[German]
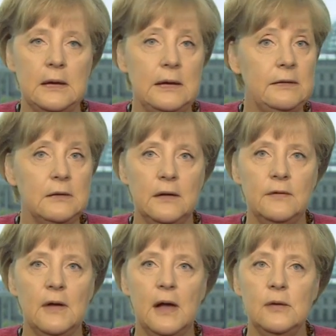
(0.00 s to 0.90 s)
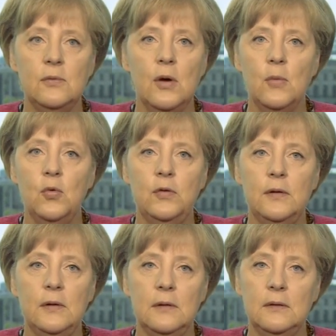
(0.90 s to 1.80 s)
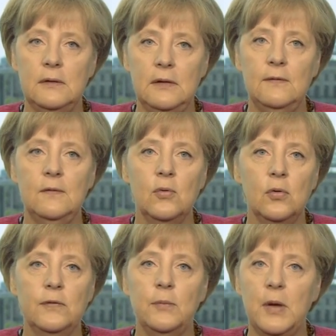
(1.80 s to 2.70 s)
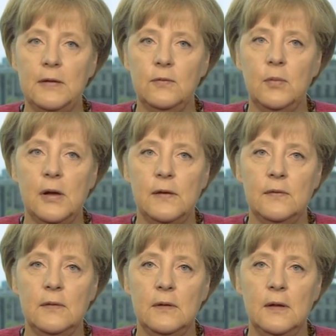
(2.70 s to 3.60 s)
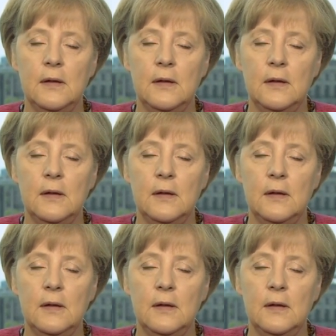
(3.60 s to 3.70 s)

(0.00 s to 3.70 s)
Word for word: Ich kann Sie alle nur ermutigen, diesen Kurs beizubehalten,